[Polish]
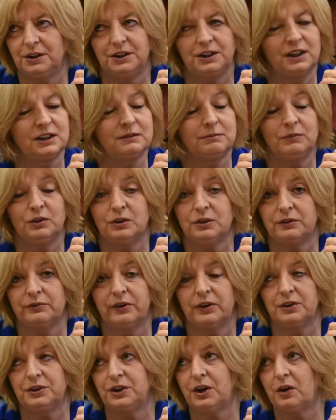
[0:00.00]
Dzisiaj jest
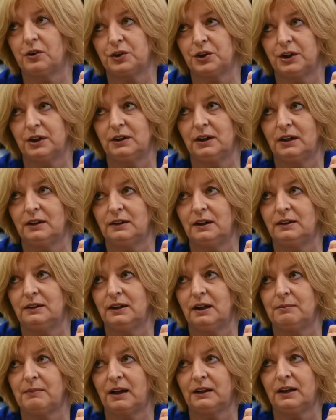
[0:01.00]
mnóstwo książek na ten
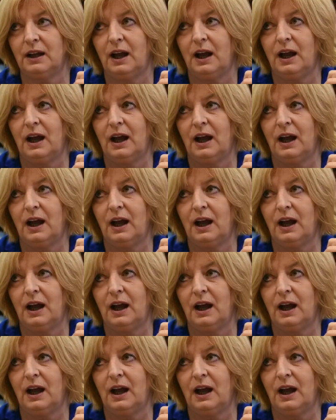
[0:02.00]
temat.